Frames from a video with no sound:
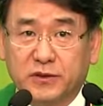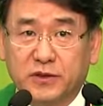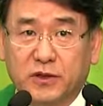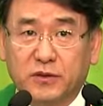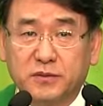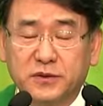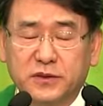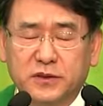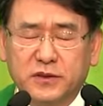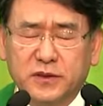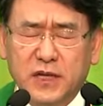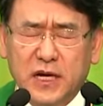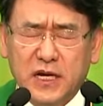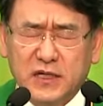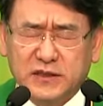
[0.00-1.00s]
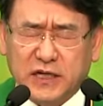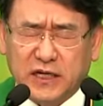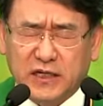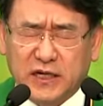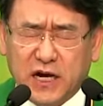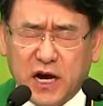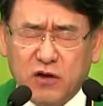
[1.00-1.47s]
여러분들은
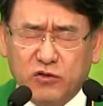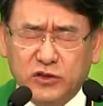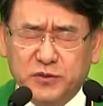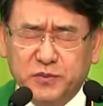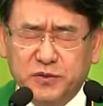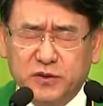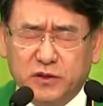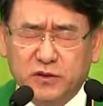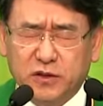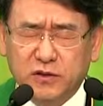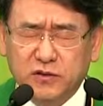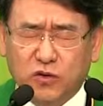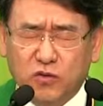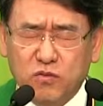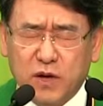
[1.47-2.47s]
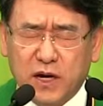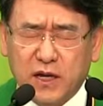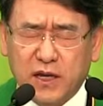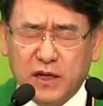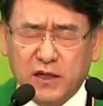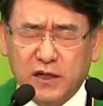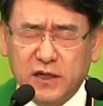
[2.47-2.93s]
자기가 하고 싶은 어떤
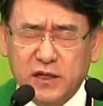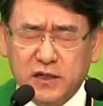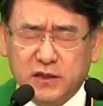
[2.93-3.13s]
욕망의